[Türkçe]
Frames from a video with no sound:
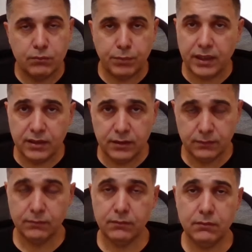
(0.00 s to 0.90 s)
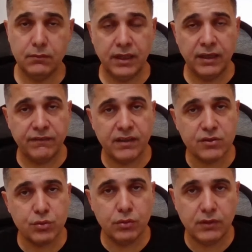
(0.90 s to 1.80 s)
paranın
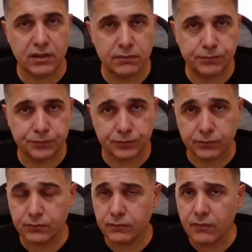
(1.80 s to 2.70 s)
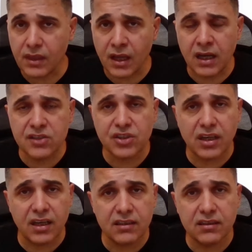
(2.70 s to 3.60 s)
enflasyonu var. Ancak
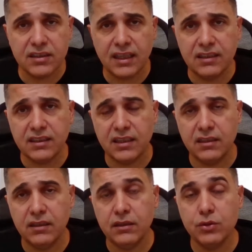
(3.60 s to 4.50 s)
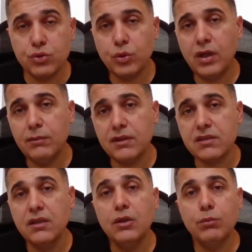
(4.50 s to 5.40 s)
altın kendi kendine
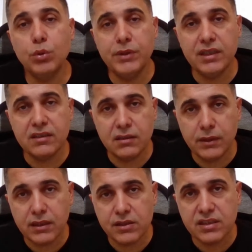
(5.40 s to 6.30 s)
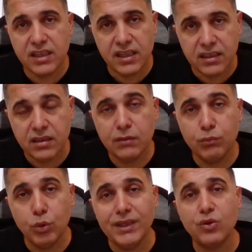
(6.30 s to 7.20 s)
çoğalmaz. Bu bir yatırım aracı değil.
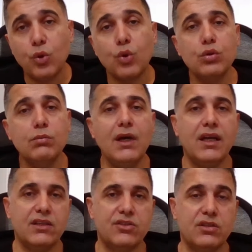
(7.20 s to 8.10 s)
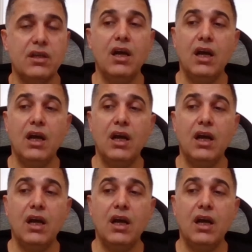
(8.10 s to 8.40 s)
Bu bir korunma aracıdır.